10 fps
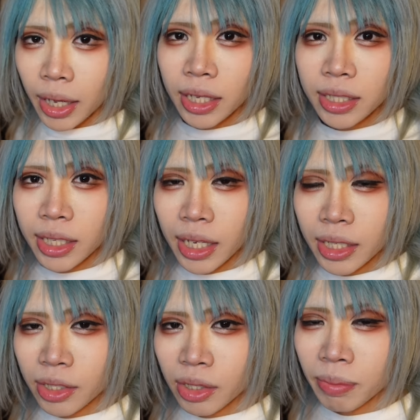遠征
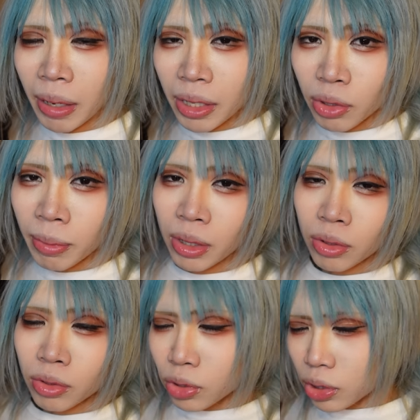する
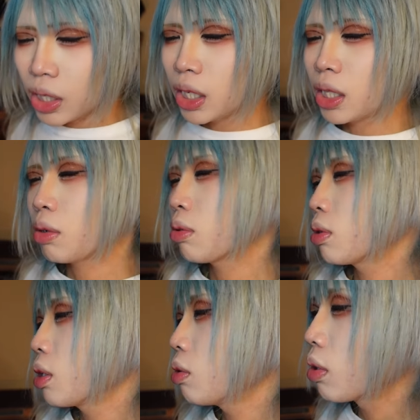バンドマンのルーティンってこ
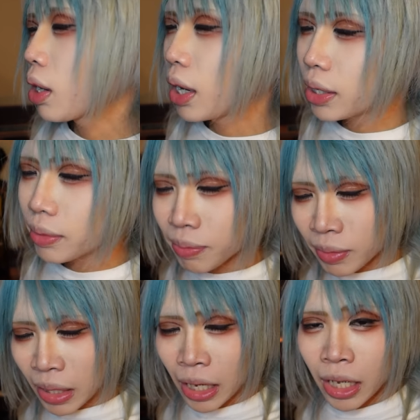とで今回
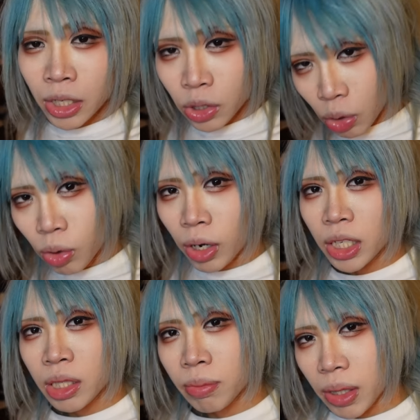紹
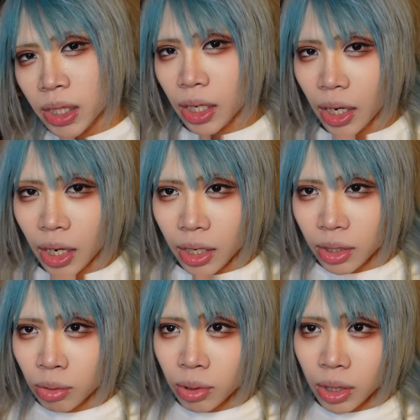介しましたが
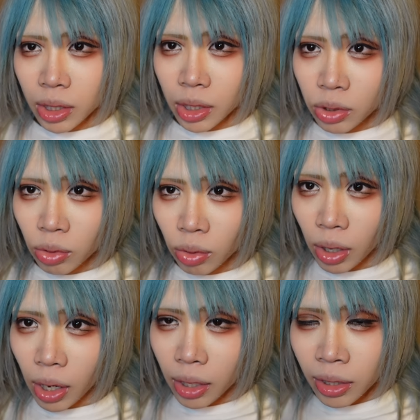どうだったでしょう
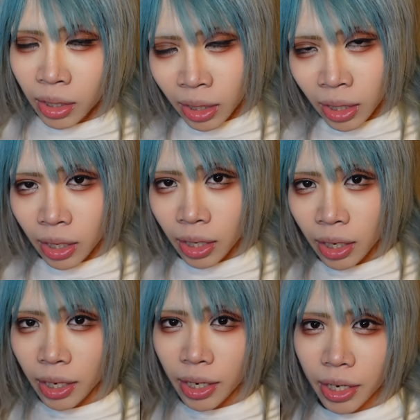か
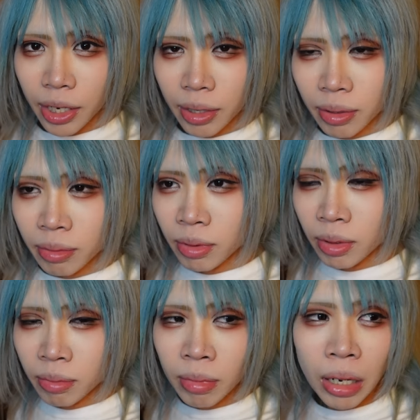はい
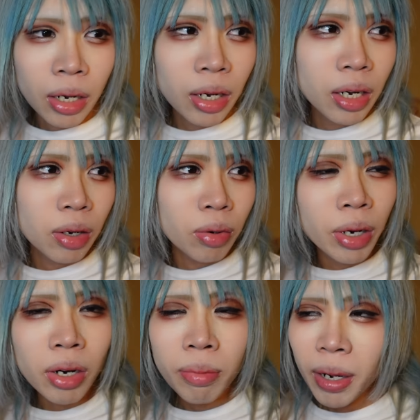まあ
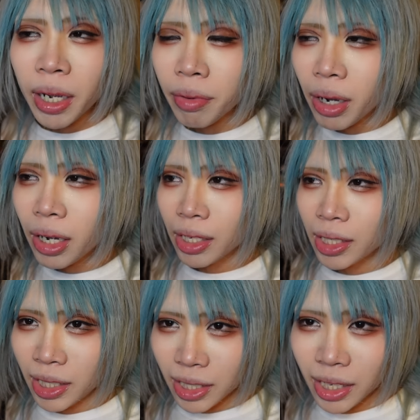俺の場合は
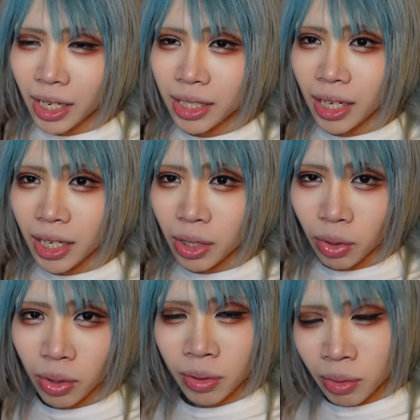新幹線移
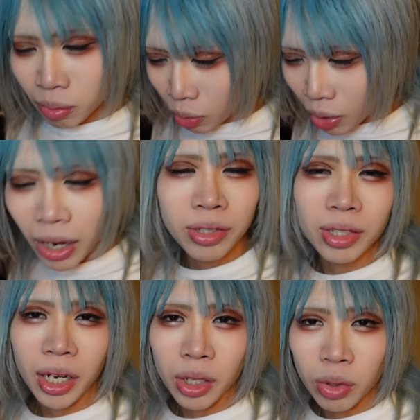動もあるん
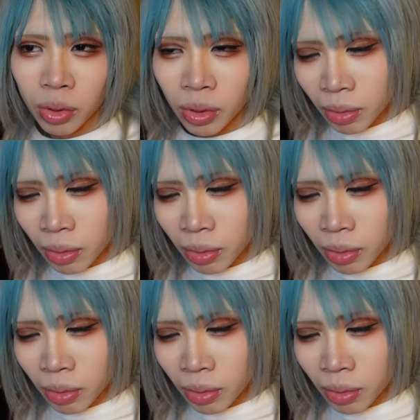だけど